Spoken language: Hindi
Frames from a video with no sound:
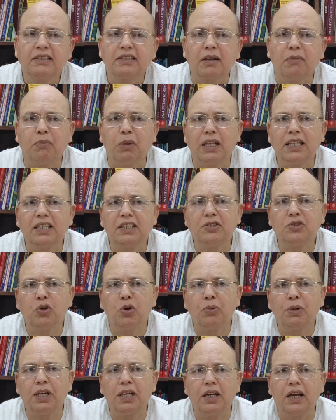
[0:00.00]
संबंधित
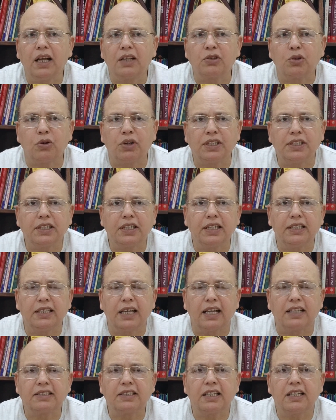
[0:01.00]
जो भी अथॉरिटी है
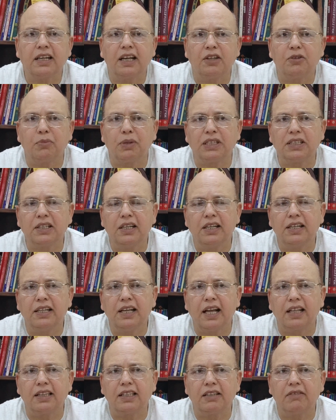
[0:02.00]
जहां से अनुमति
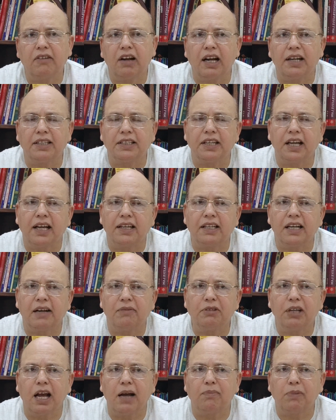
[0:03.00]
ली जाती है वहां आरटीआई
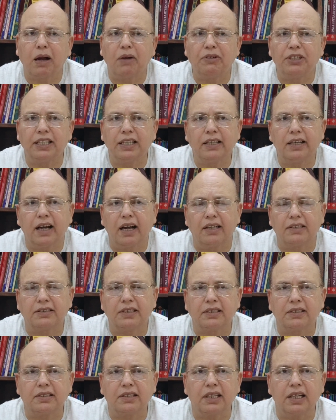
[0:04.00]
का भी आप आवेदन लगा
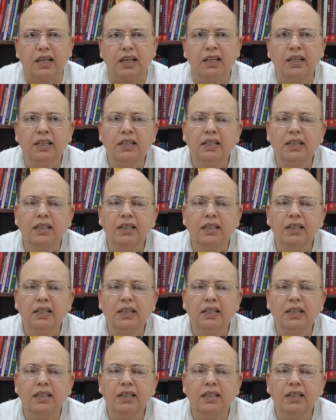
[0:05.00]
सकते हैं